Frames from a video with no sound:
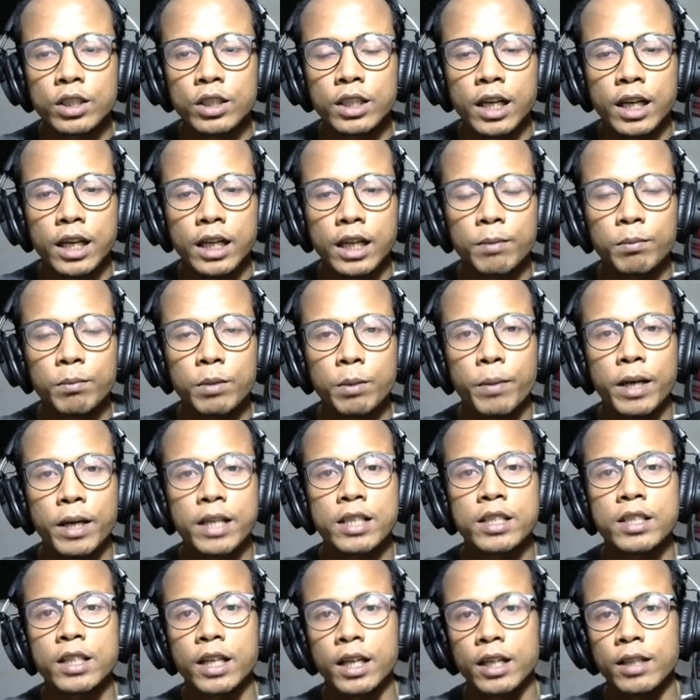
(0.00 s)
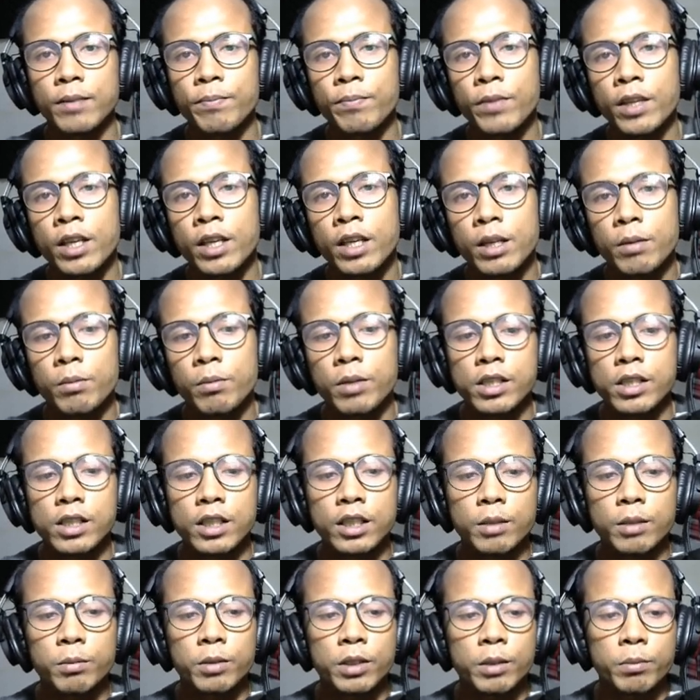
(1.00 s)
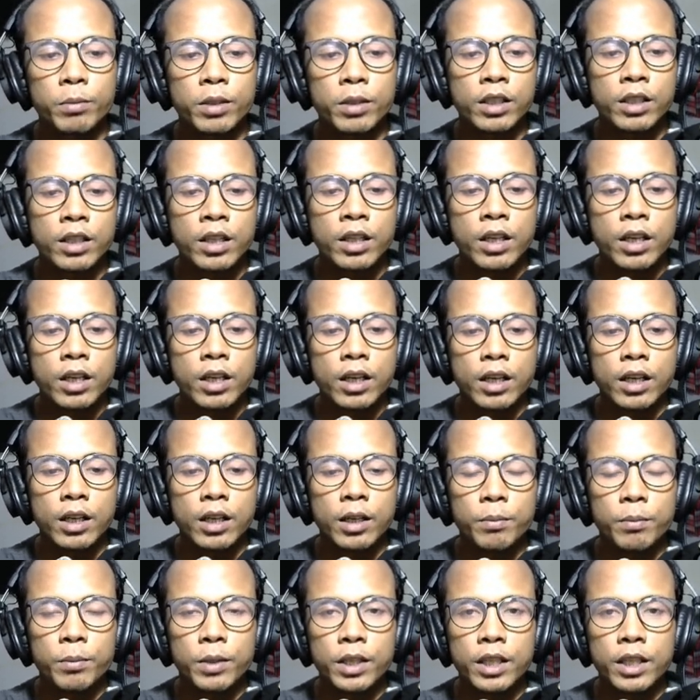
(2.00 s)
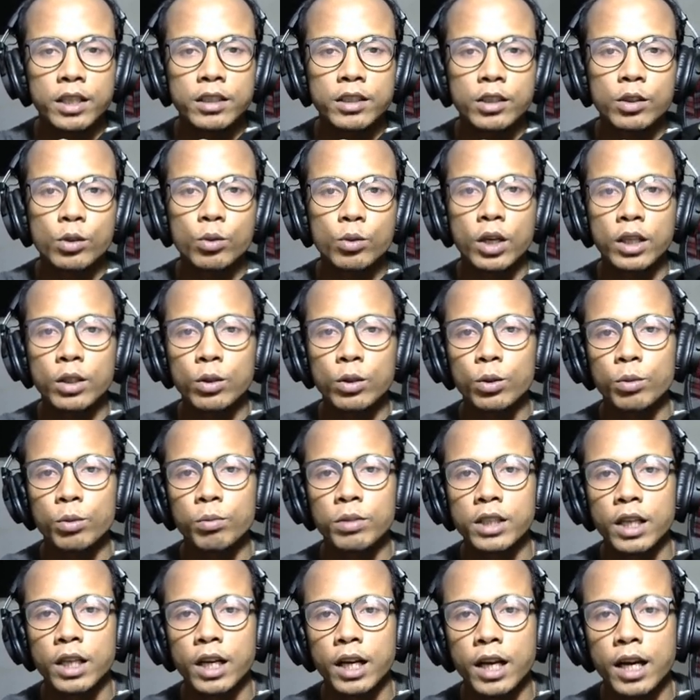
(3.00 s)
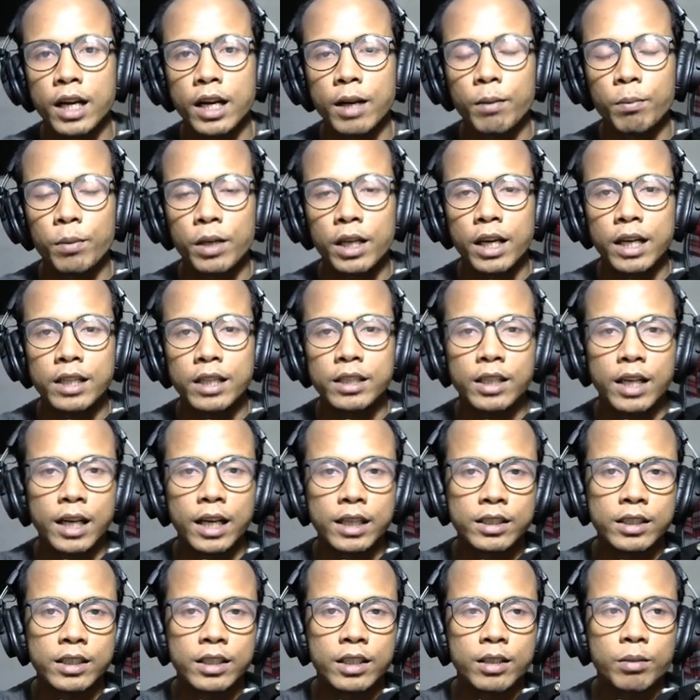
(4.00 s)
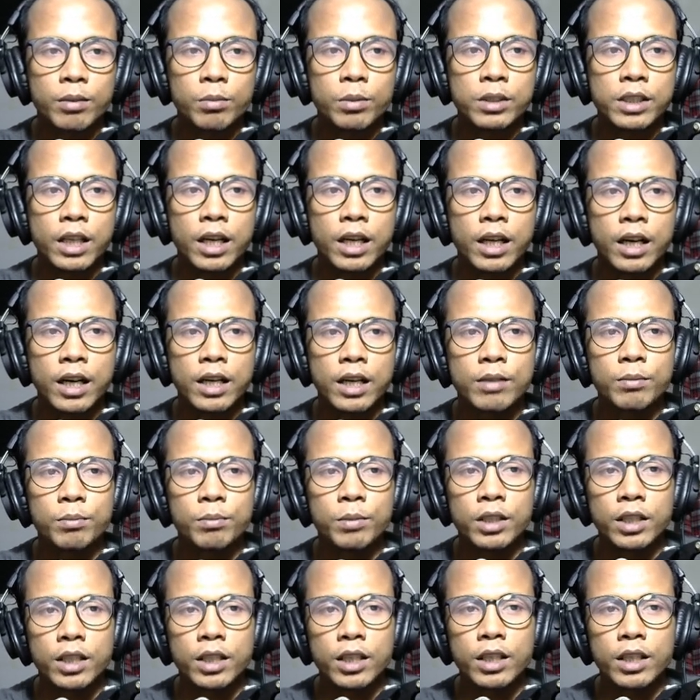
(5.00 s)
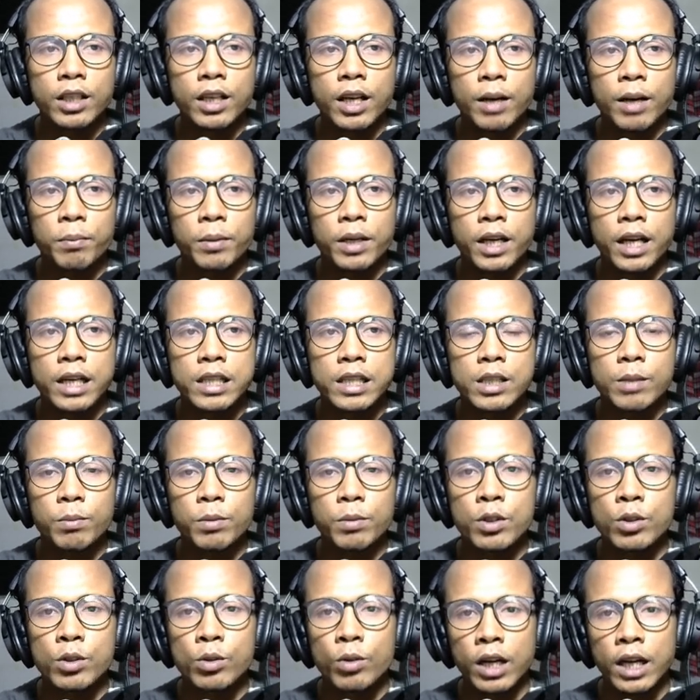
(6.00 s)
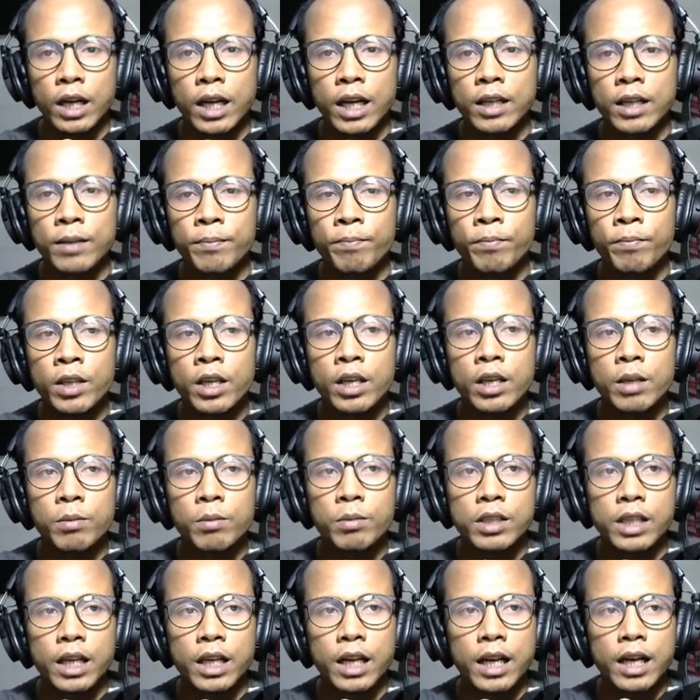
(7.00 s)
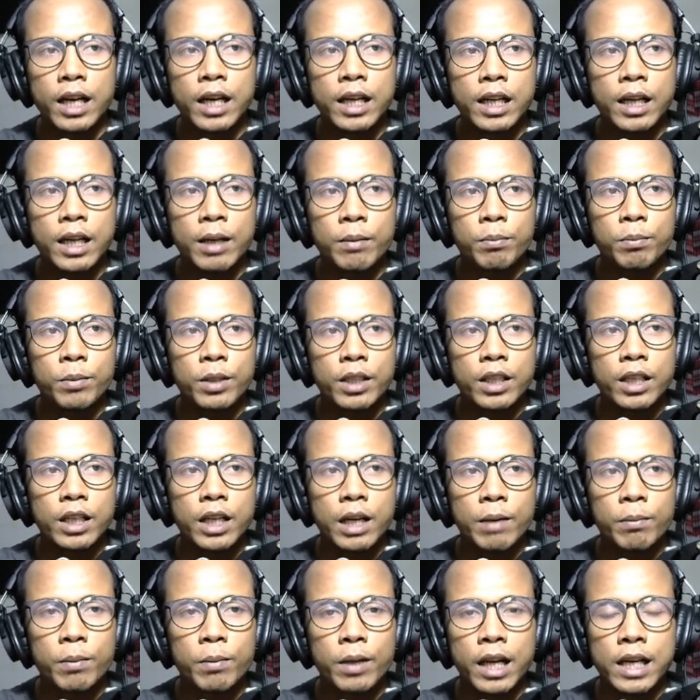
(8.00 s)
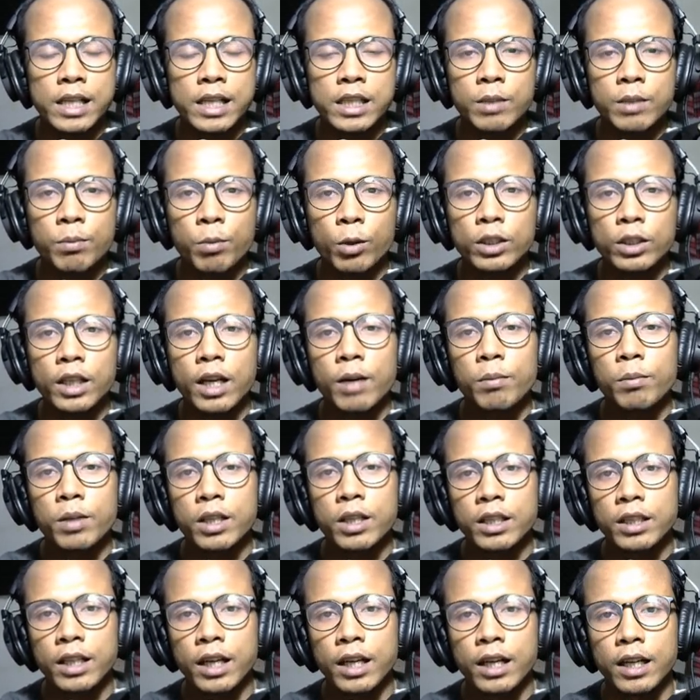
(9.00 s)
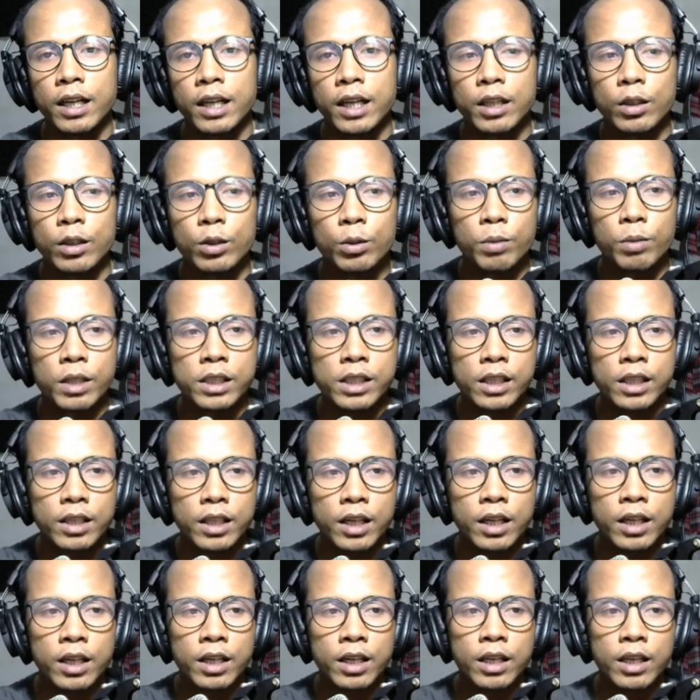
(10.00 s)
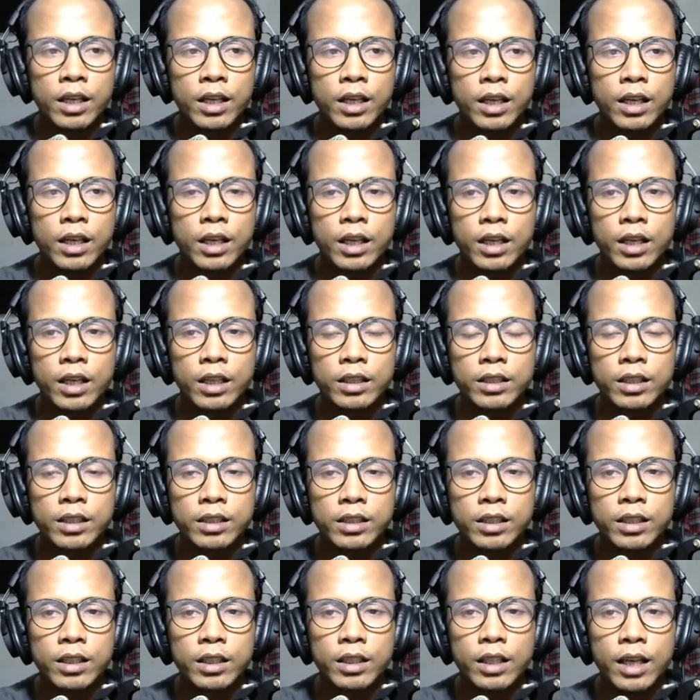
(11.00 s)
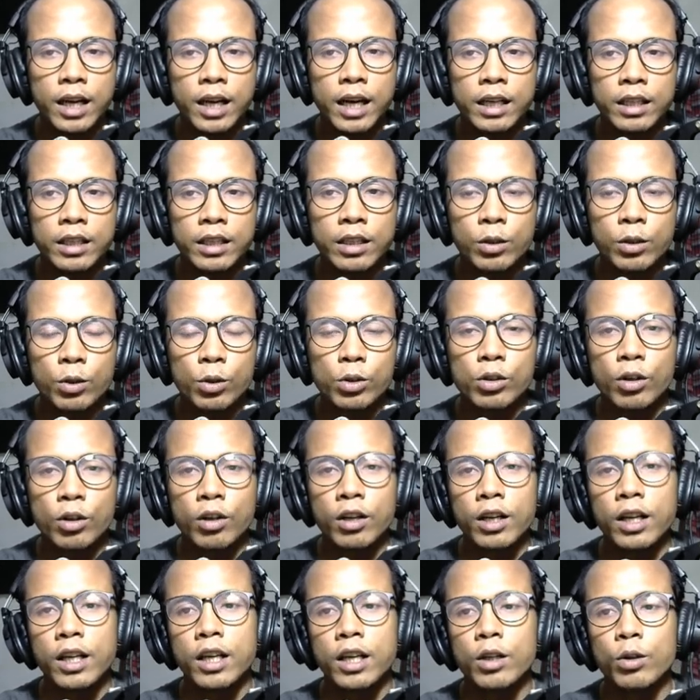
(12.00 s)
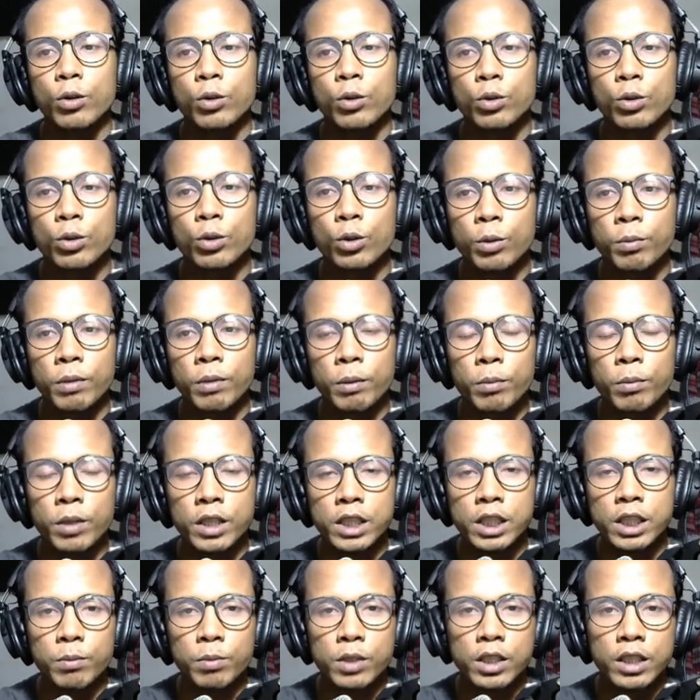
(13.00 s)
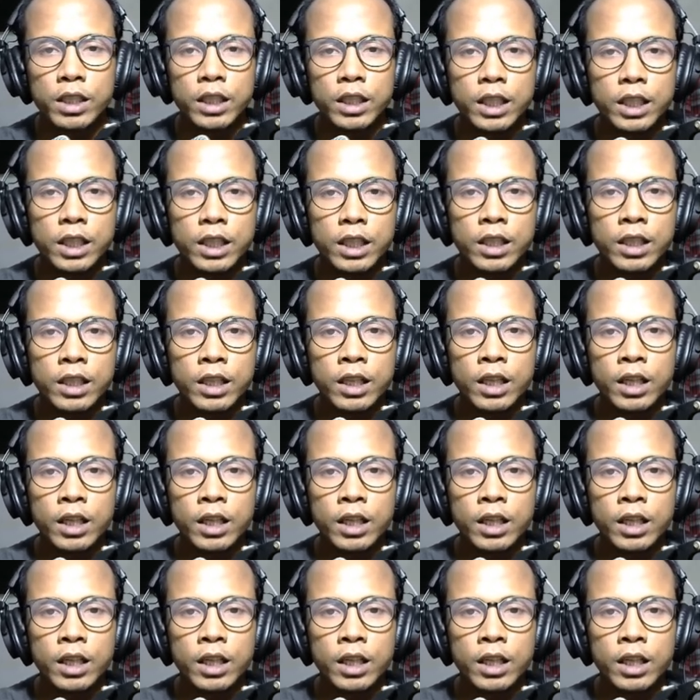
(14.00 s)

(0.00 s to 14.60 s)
yang lebih panjang. Biasanya teman-teman e, bikin sesuatu, misalkan aplikasi kasir, misalkan bikin aplikasi penjualan, misalkan bikin aplikasi portal berita. Nah, itu biasanya uh, tersedia di kursus online. Untuk membership sendiri